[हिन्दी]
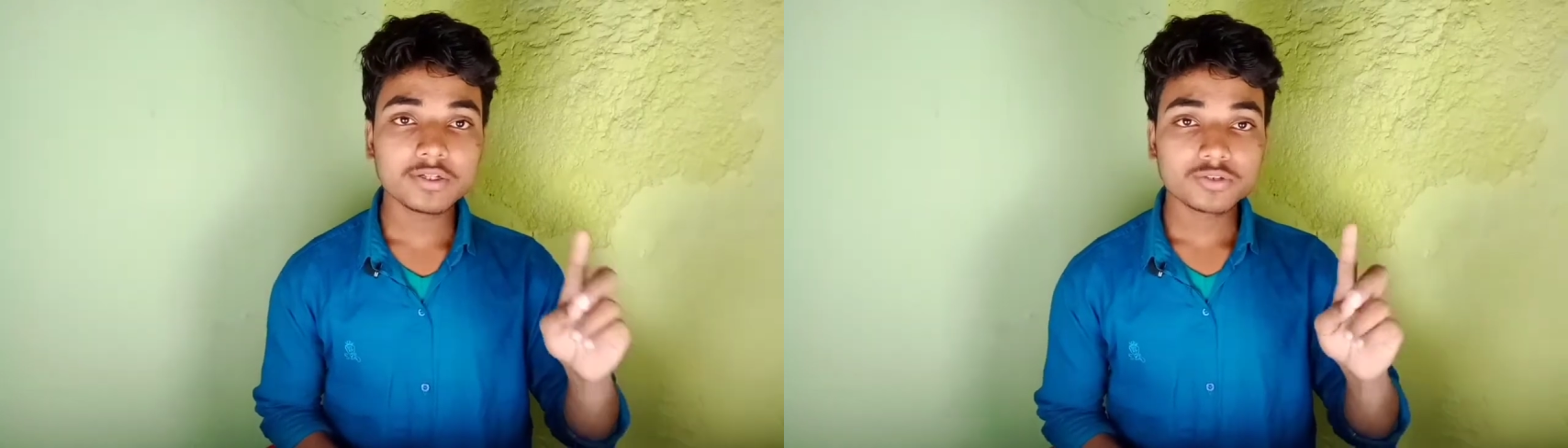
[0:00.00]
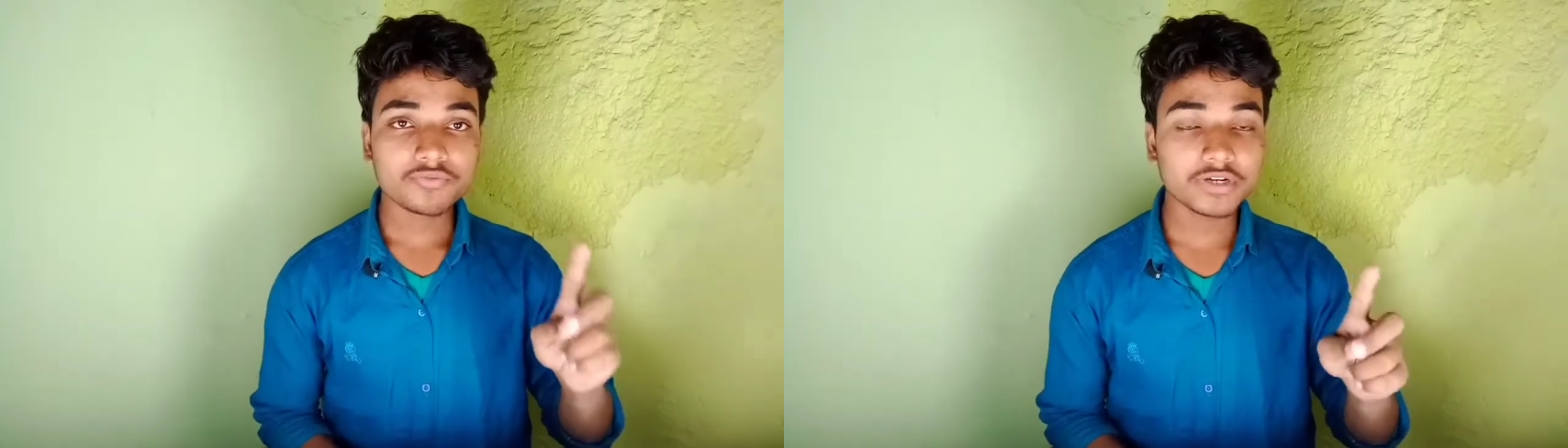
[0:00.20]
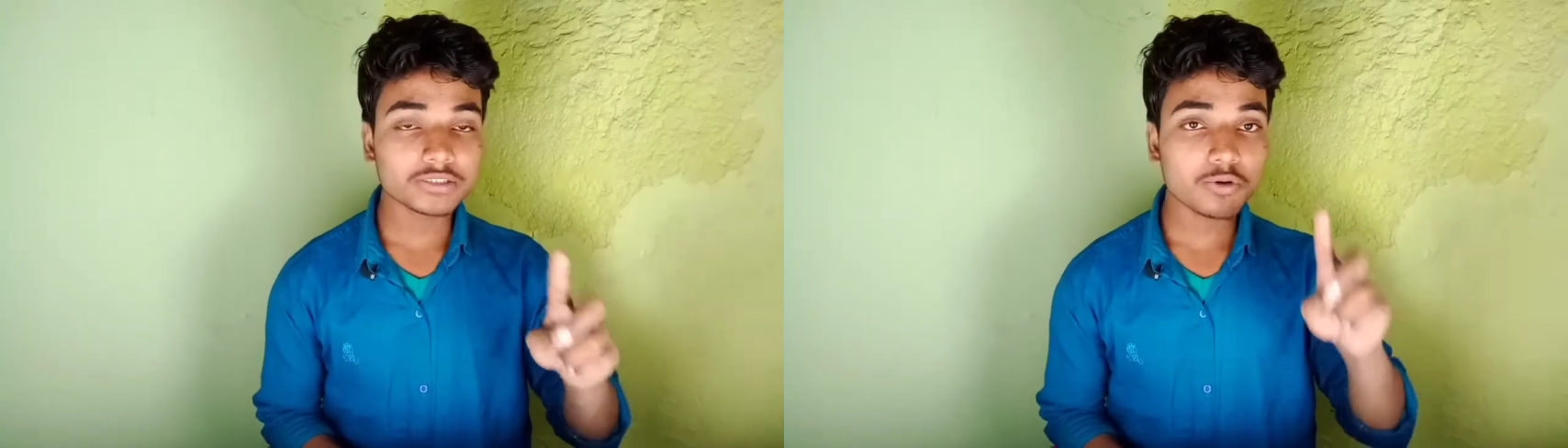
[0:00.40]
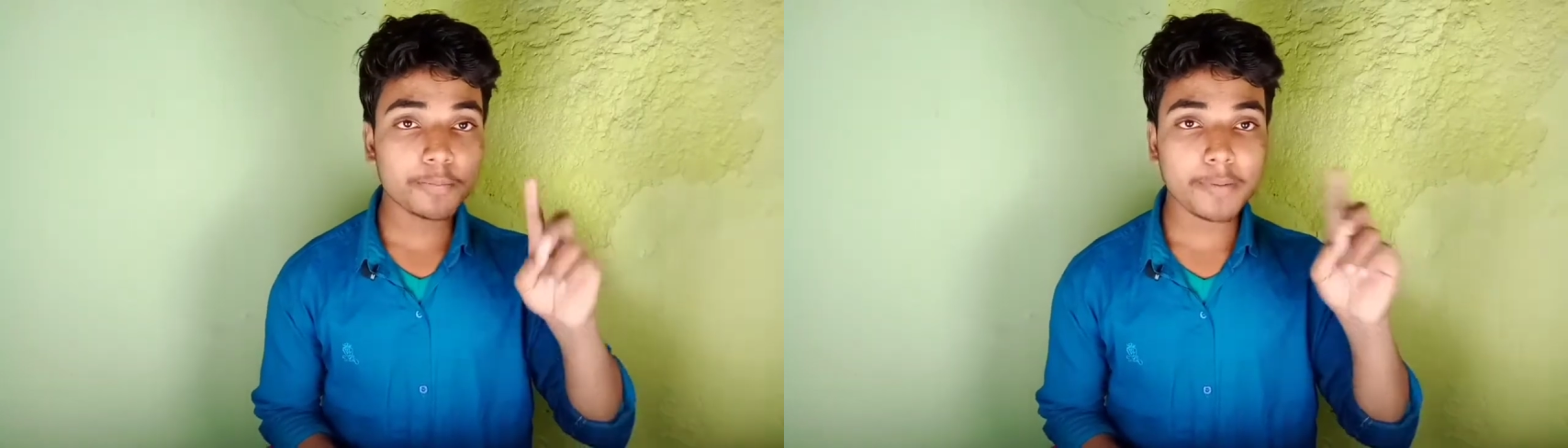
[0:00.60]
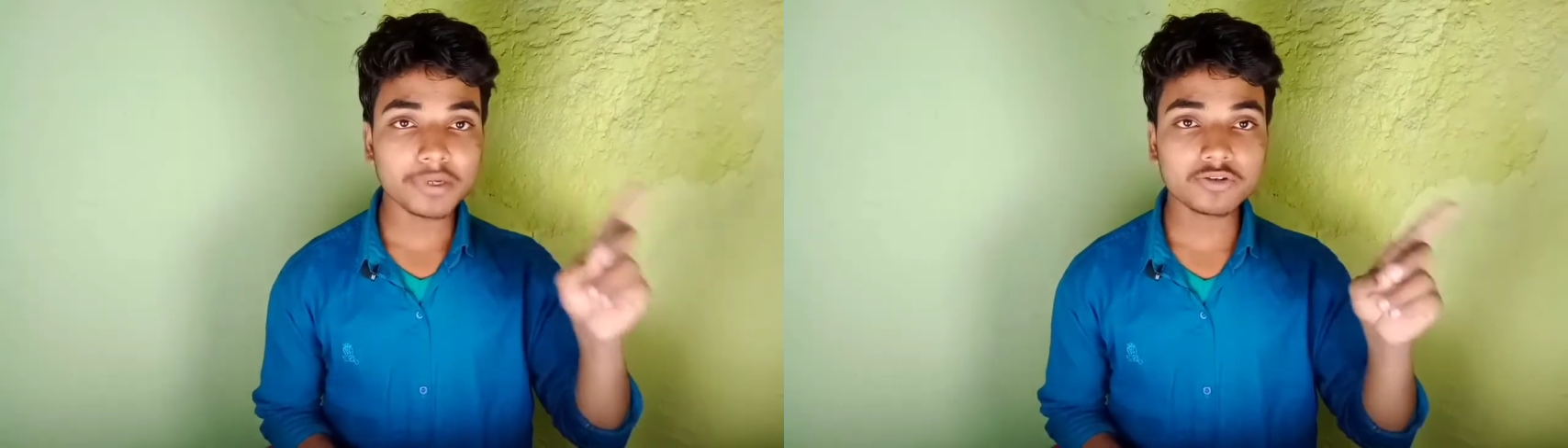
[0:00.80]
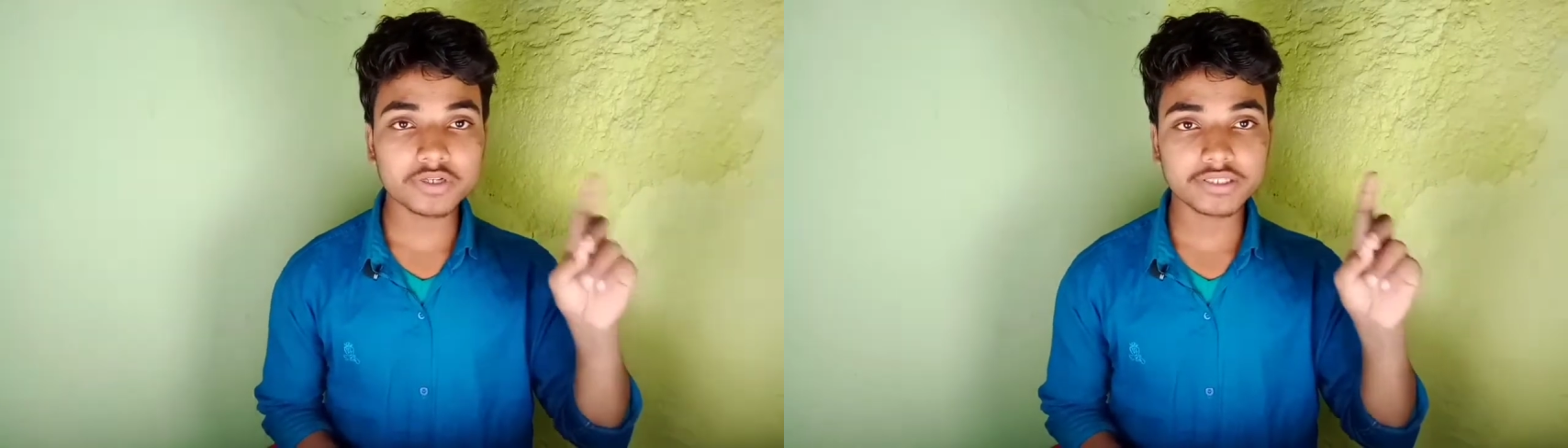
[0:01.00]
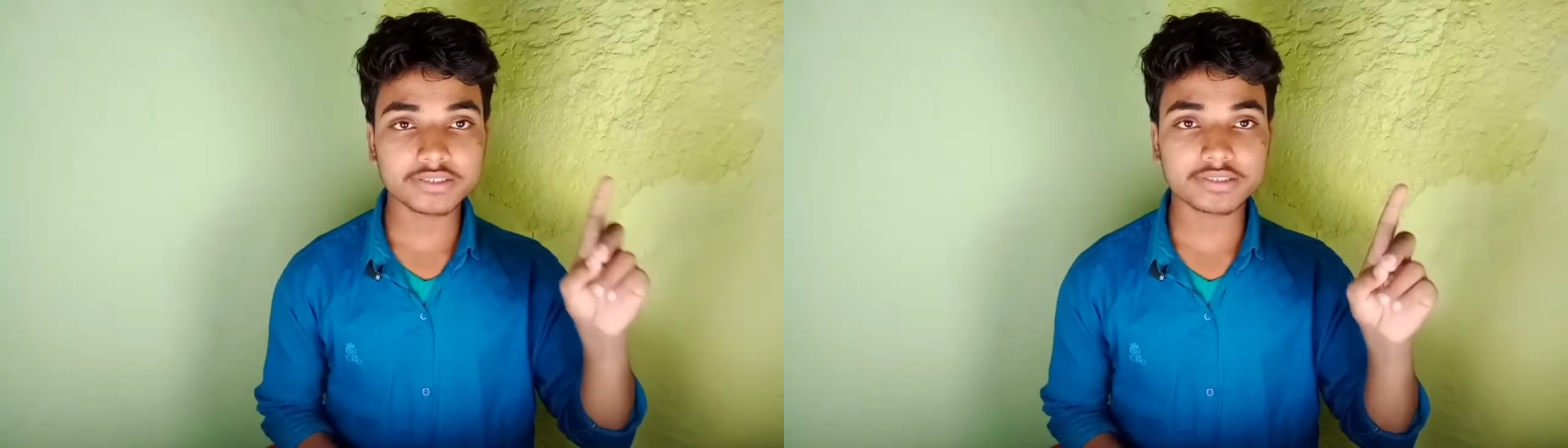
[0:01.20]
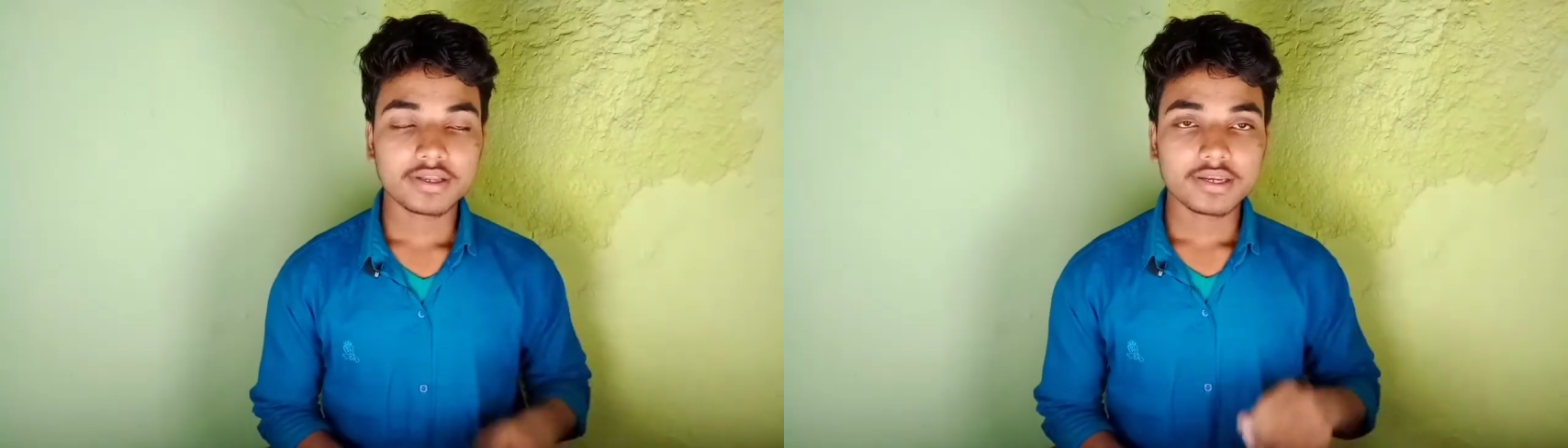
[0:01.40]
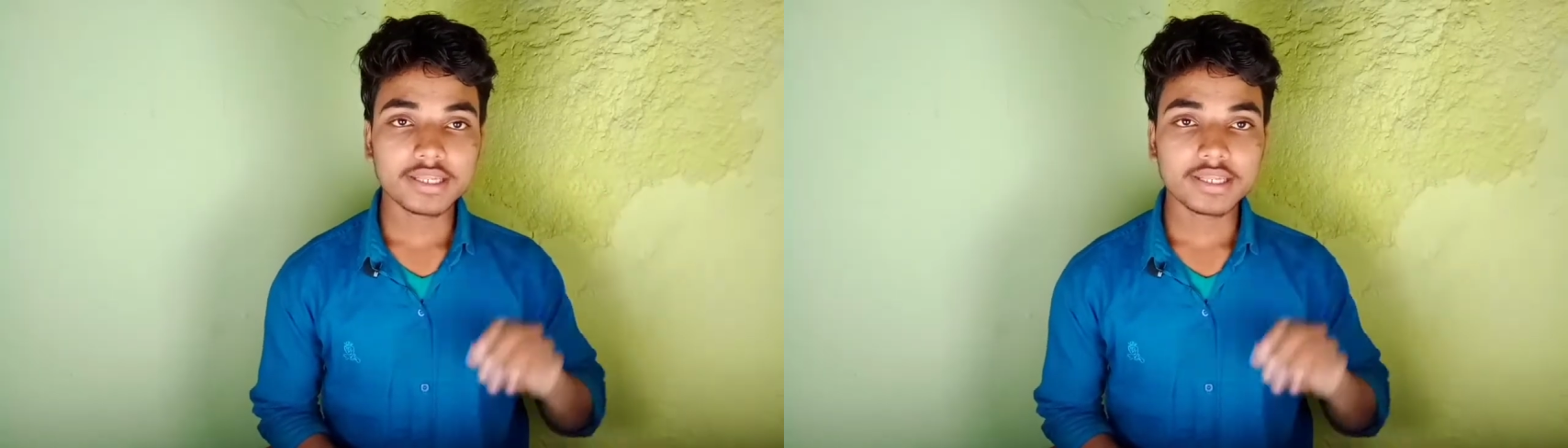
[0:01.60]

तो फ्रेंड्स वो पब्लिक को नहीं दिखता